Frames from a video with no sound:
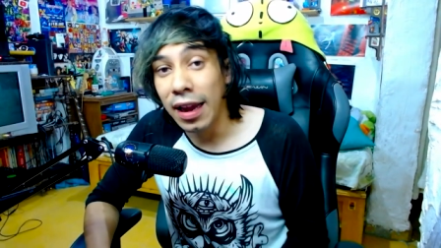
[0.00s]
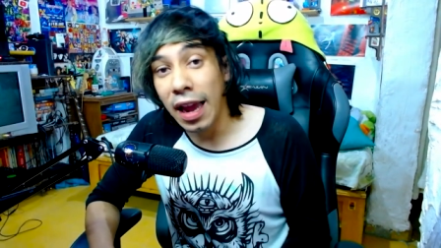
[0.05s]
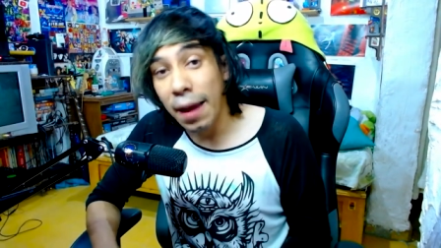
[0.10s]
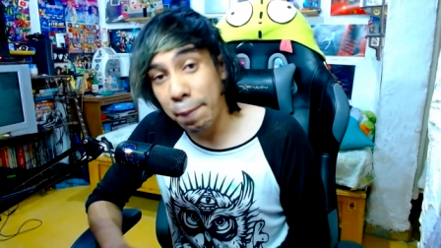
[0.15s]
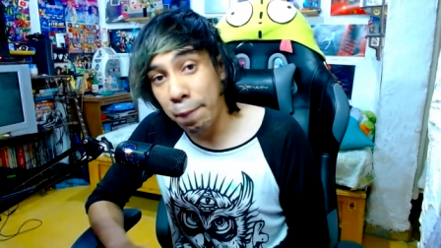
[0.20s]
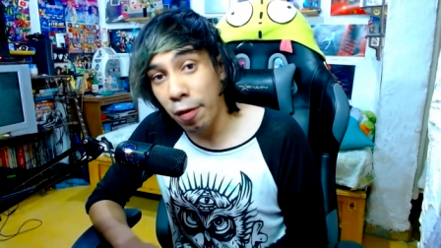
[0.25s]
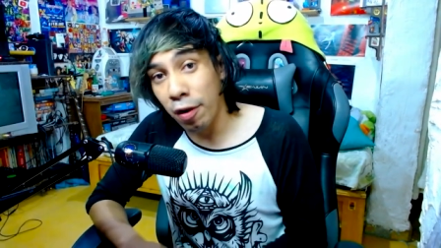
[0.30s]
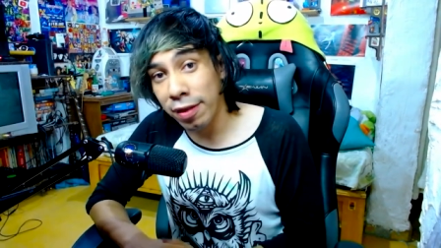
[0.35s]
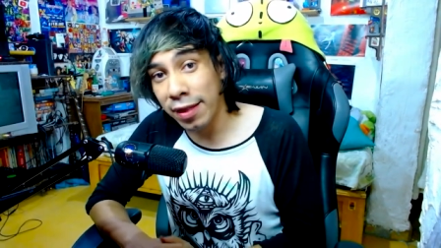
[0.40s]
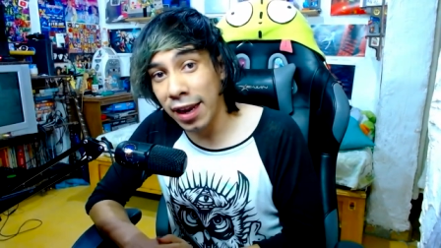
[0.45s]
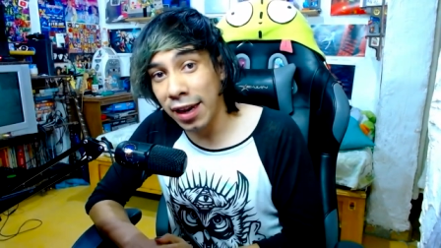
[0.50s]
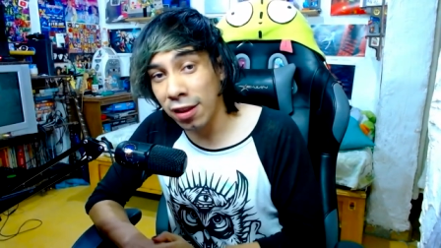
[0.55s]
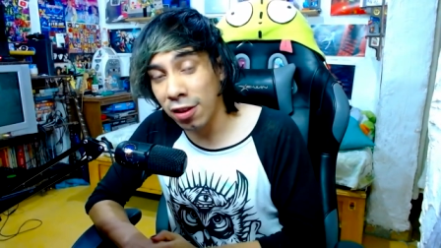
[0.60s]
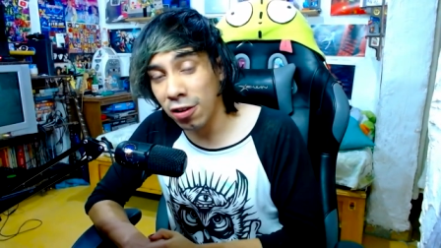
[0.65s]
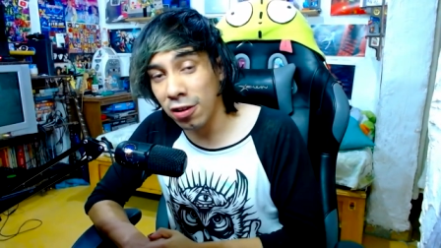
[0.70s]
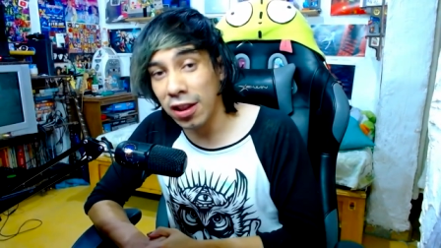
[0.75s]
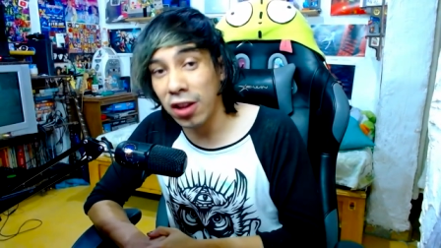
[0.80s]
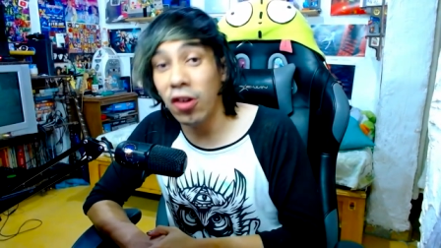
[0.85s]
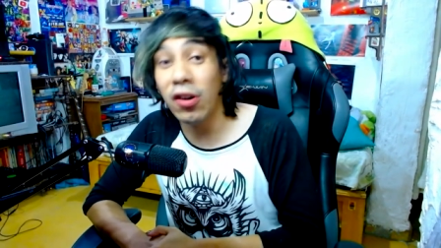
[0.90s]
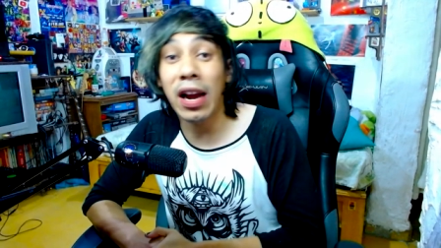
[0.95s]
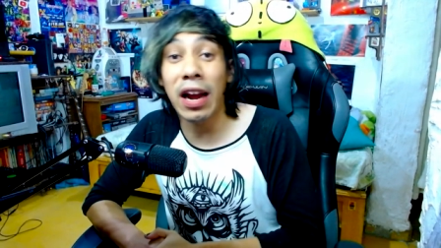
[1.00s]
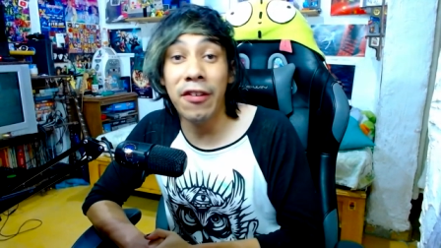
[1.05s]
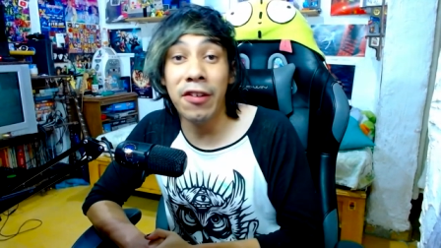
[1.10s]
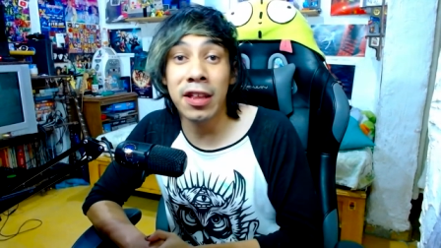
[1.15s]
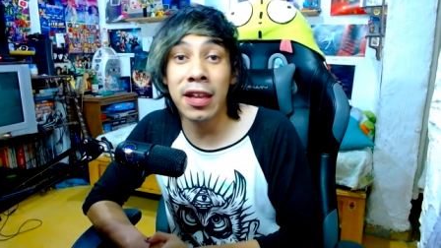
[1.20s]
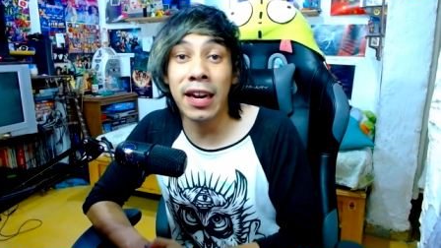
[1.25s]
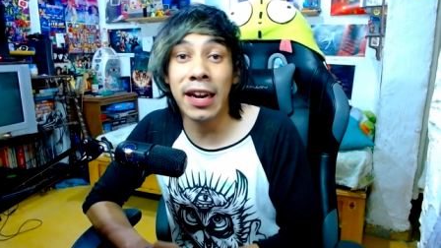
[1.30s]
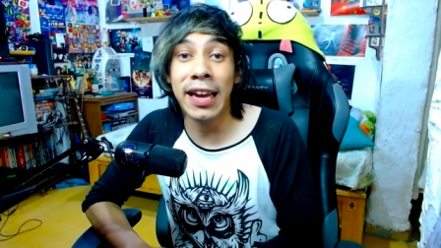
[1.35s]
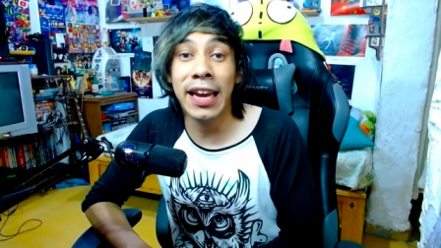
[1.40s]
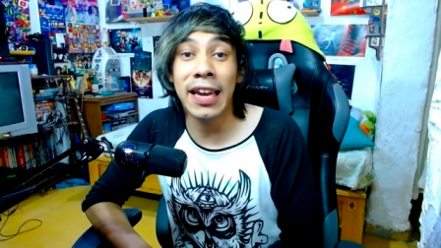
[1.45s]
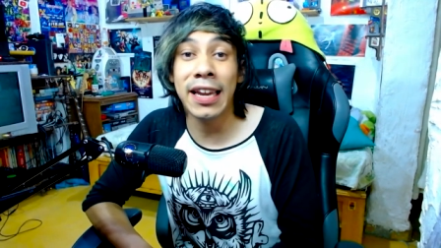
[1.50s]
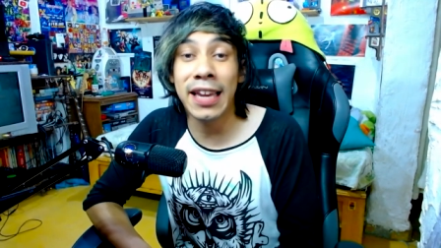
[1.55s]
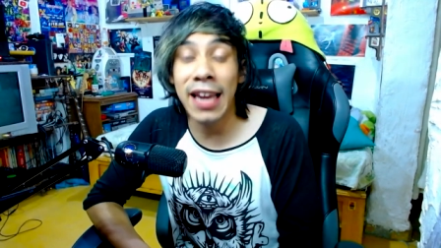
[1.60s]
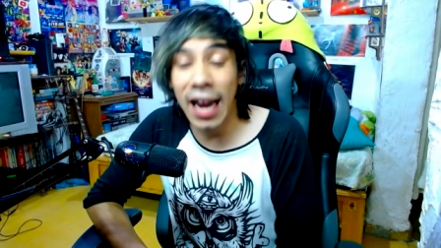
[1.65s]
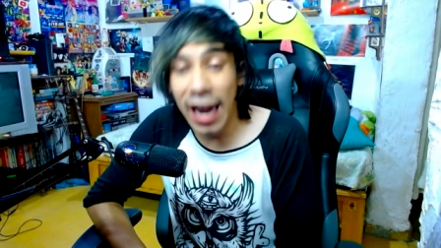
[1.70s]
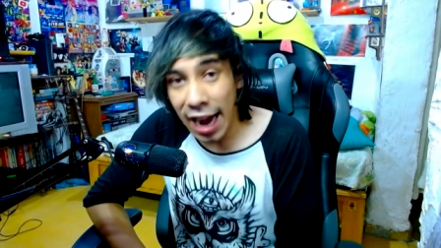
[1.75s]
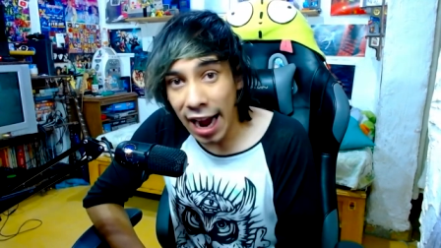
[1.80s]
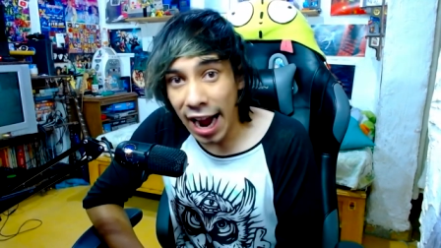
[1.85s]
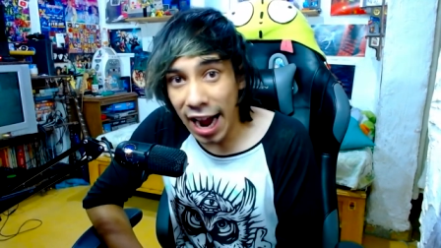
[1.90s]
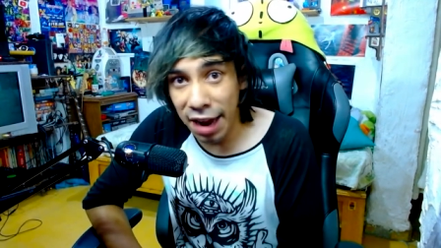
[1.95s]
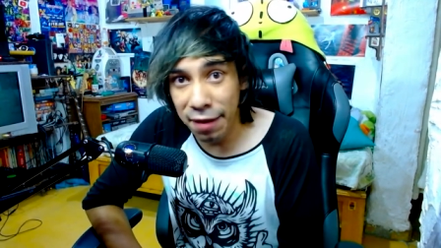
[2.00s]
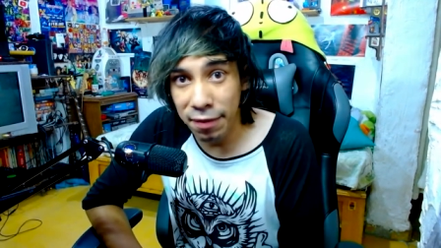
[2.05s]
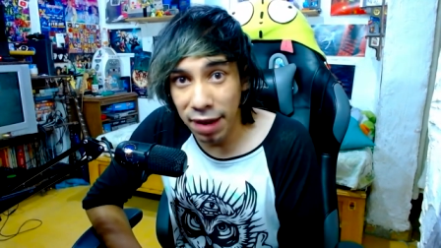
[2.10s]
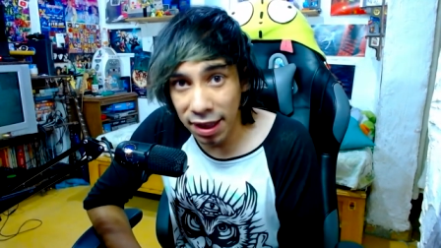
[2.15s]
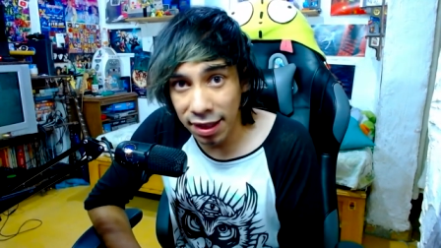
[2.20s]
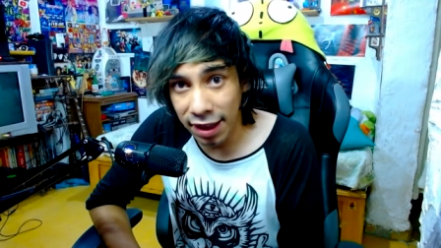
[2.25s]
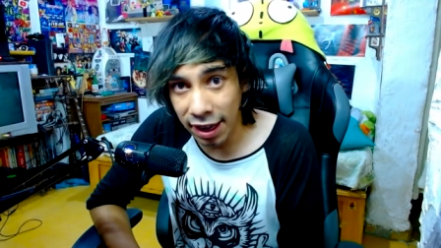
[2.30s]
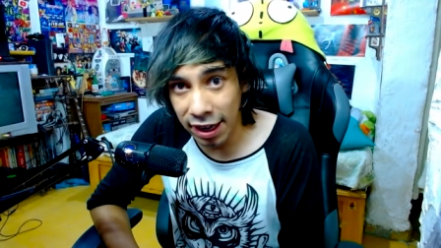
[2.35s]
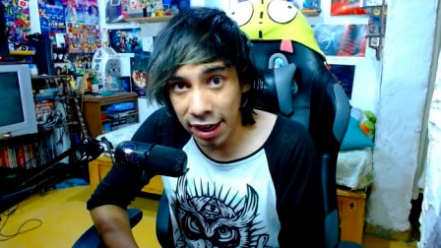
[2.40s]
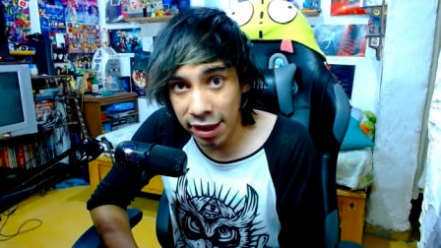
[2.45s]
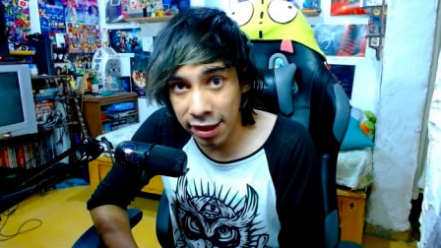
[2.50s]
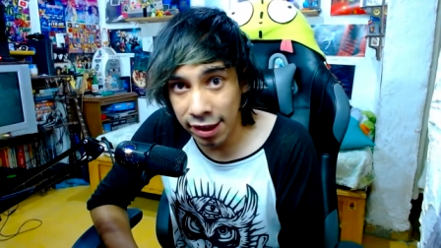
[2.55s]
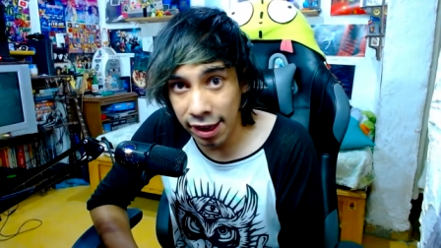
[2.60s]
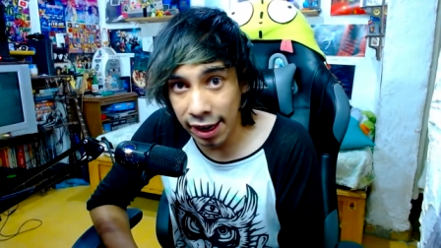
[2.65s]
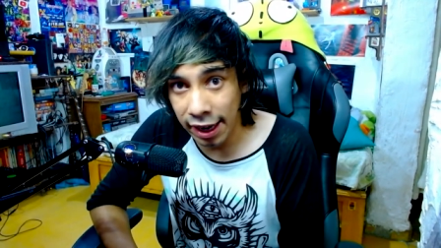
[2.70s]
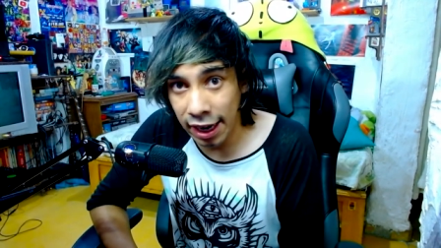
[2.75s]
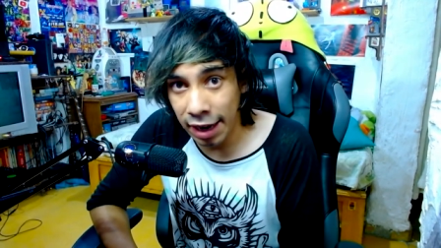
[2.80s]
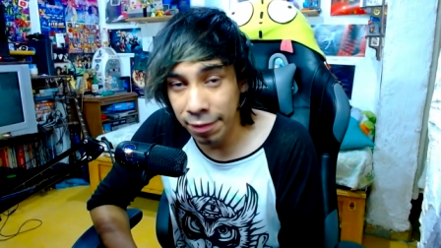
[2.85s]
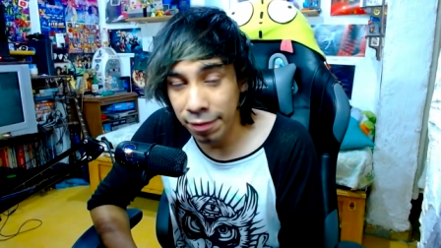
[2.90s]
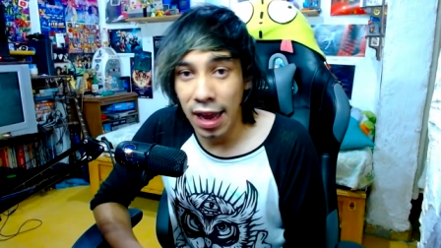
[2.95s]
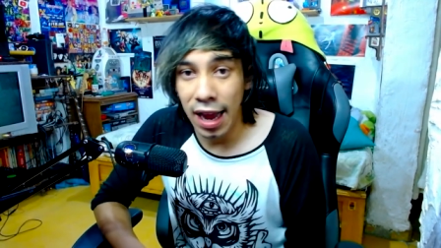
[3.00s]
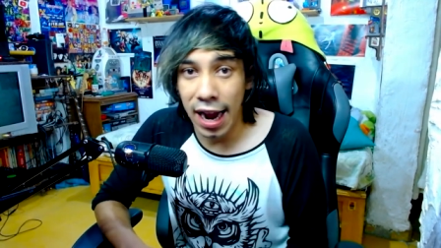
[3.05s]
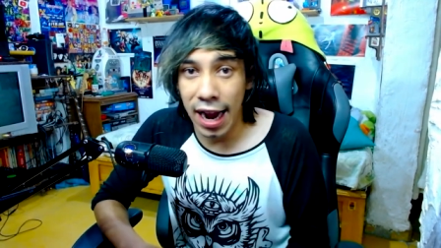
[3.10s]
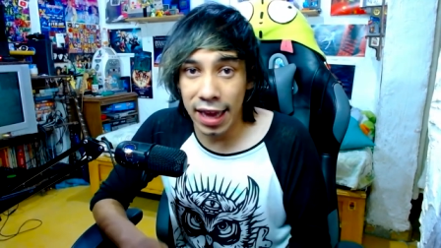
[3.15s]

Que por cierto, tengo que avisar que ya hay más canales de Telegram.